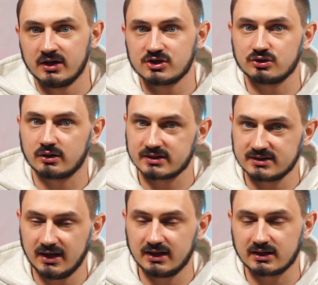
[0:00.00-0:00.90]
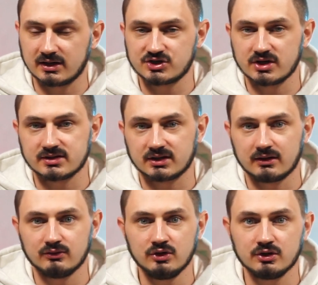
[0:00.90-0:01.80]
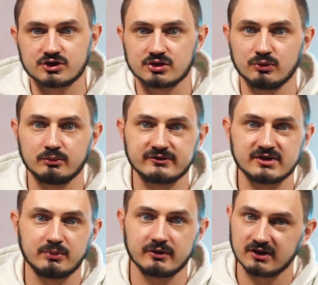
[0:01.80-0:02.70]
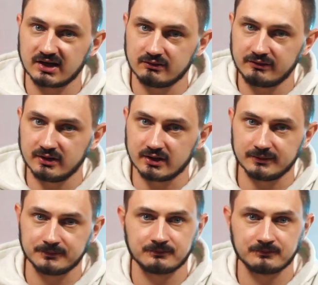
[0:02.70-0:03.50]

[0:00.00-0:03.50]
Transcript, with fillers: что кардинально отличается от того, к чему мы все привыкли в эфире.